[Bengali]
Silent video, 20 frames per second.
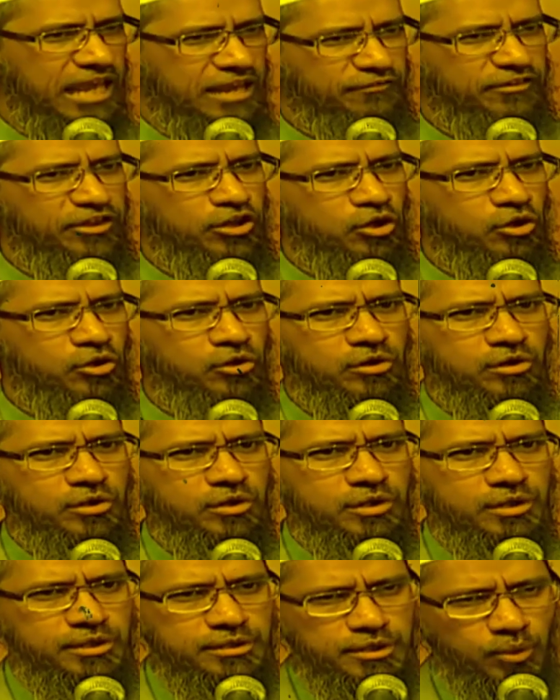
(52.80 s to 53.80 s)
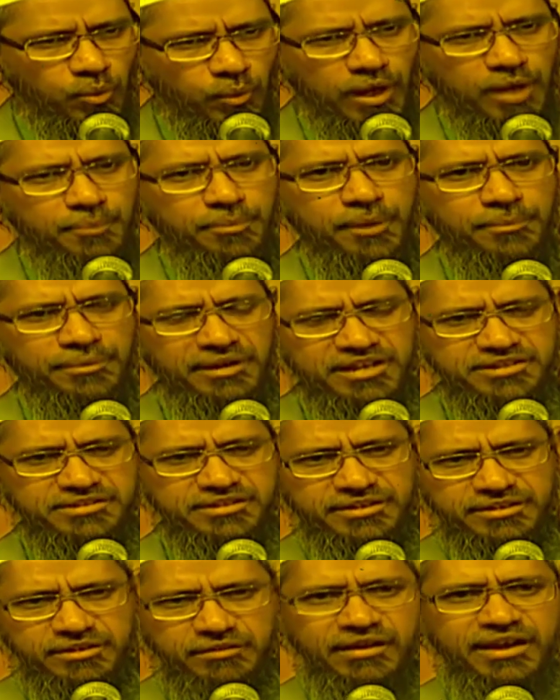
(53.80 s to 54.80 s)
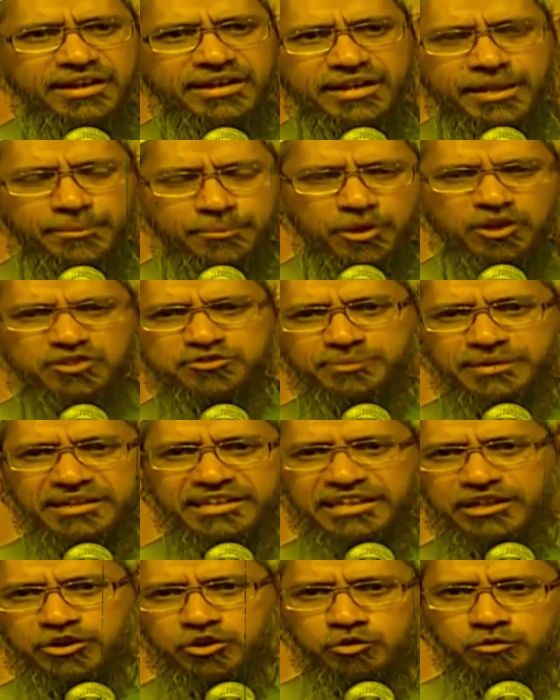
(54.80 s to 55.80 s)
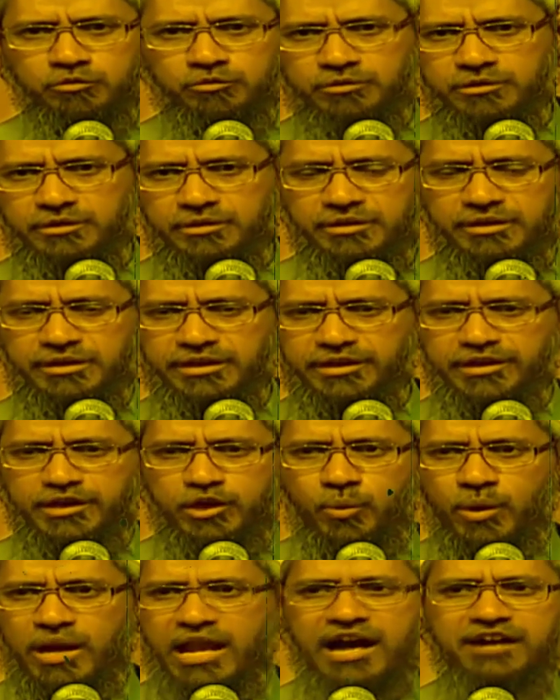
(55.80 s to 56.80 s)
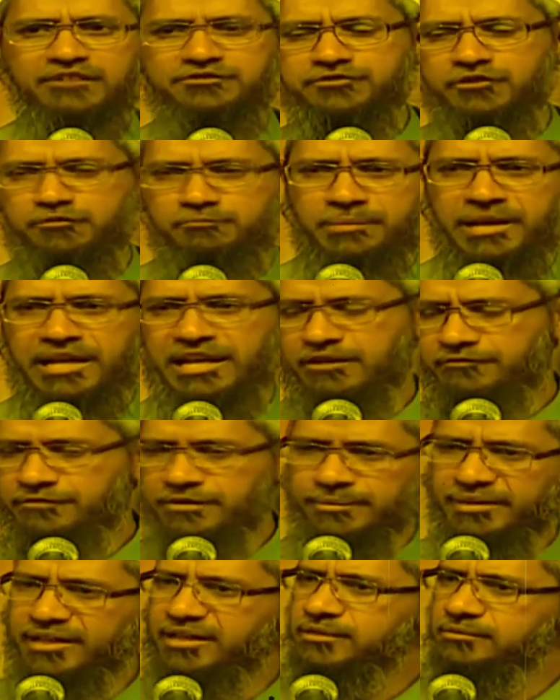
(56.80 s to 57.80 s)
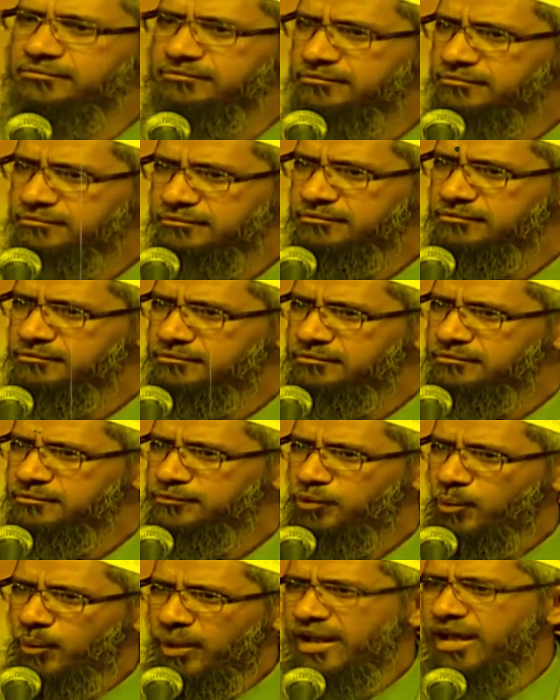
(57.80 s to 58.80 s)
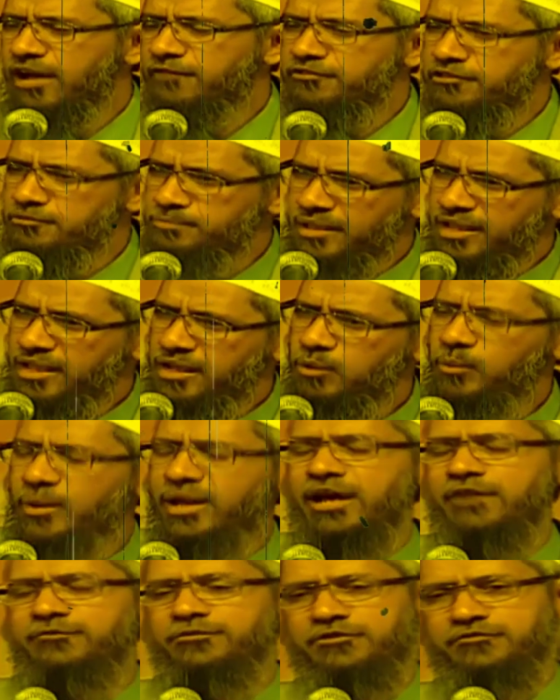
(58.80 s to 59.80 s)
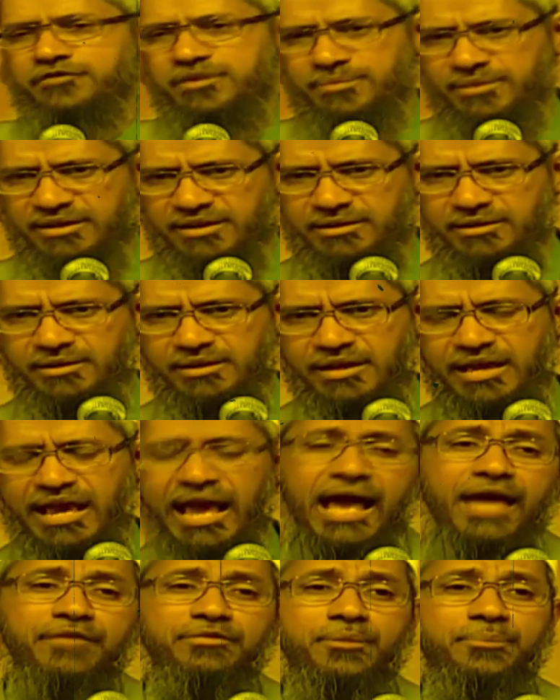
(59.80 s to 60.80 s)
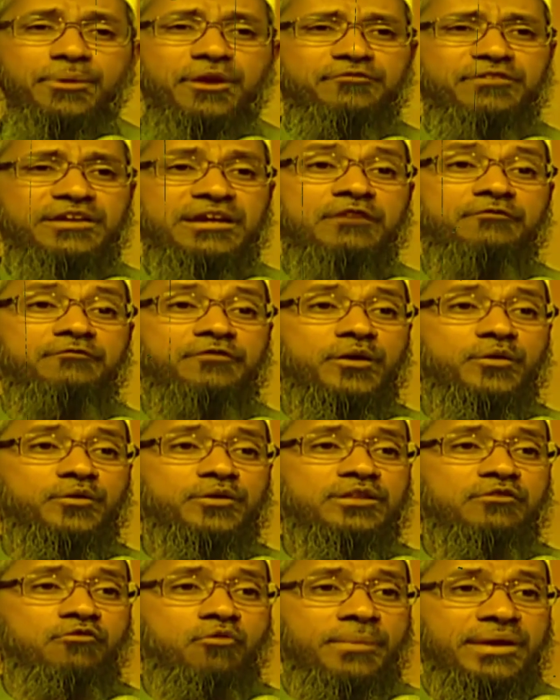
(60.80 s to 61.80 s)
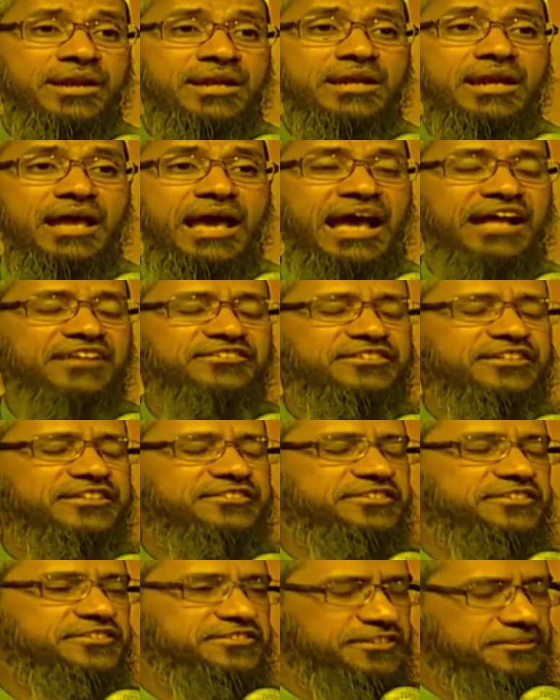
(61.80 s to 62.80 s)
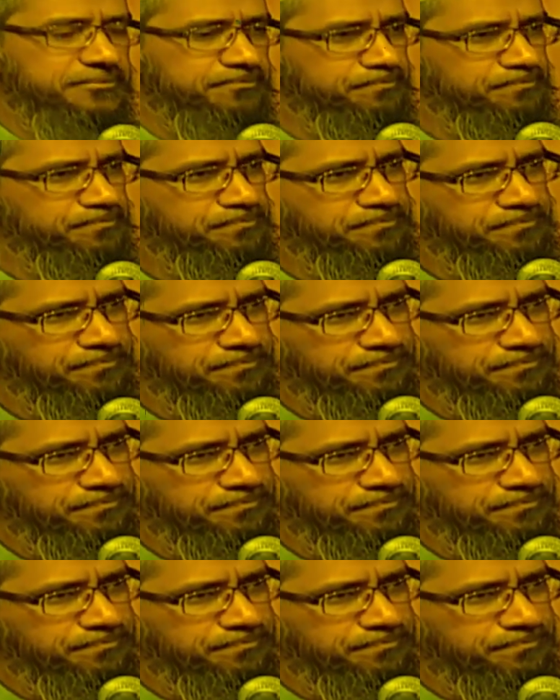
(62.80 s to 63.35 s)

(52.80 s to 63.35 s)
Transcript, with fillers: আর আমরা জানি পৃথিবীতে যত মানুষ আছে মোটামুটিভাবে তার অর্ধেক হচ্ছে পুরুষ আর অর্ধেক মহিলা অর্ধেক পুরুষ আর বাকি অর্ধেক মহিলা আর আমাদের নবীজি মহিলাদেরকে বলেছেন বোন